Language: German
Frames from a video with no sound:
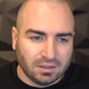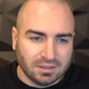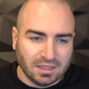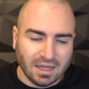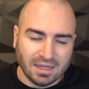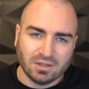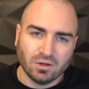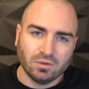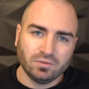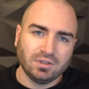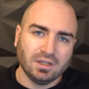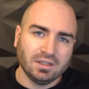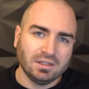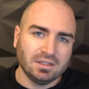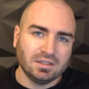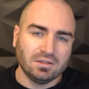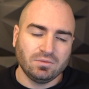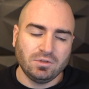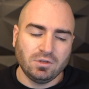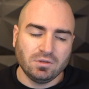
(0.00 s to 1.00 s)
Ja, ich hoffe, dir hat
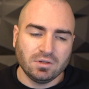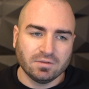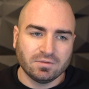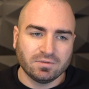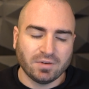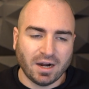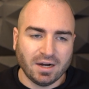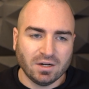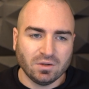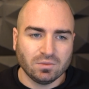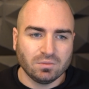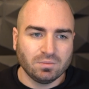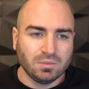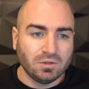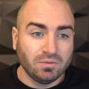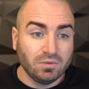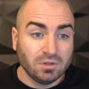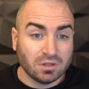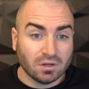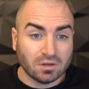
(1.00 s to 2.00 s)
dieses Video gefallen und
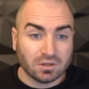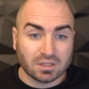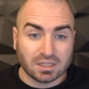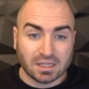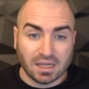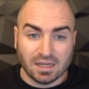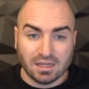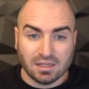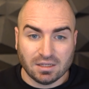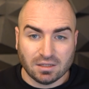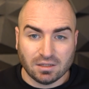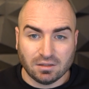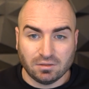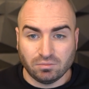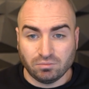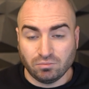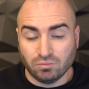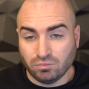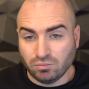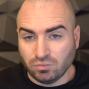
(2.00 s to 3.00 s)
mich würde es auch sehr äh,
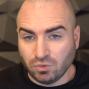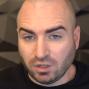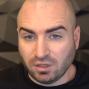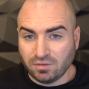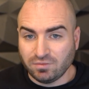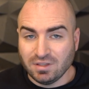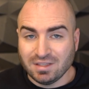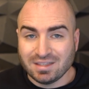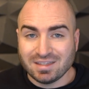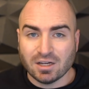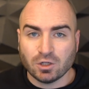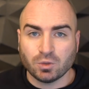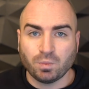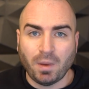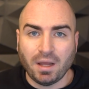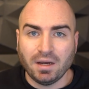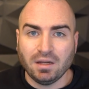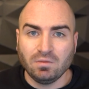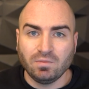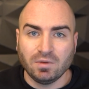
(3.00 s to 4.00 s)
oder ich finde es sehr
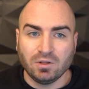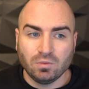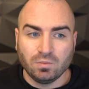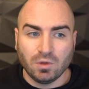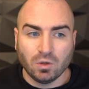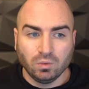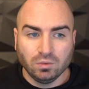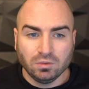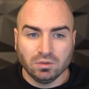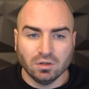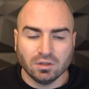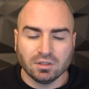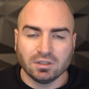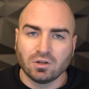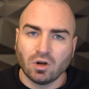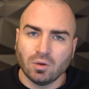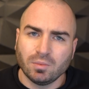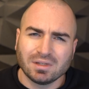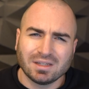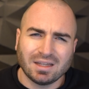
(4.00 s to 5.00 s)
spannend, wenn du mir unten auch in die
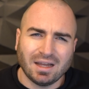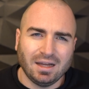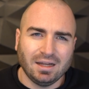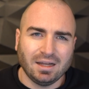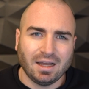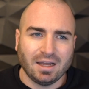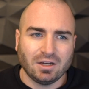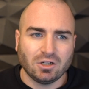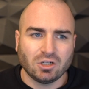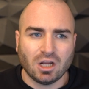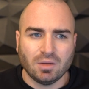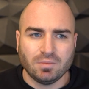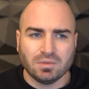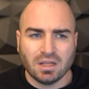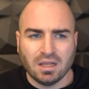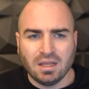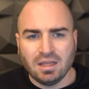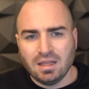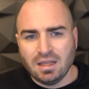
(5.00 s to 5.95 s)
Kommentare reinschreibst,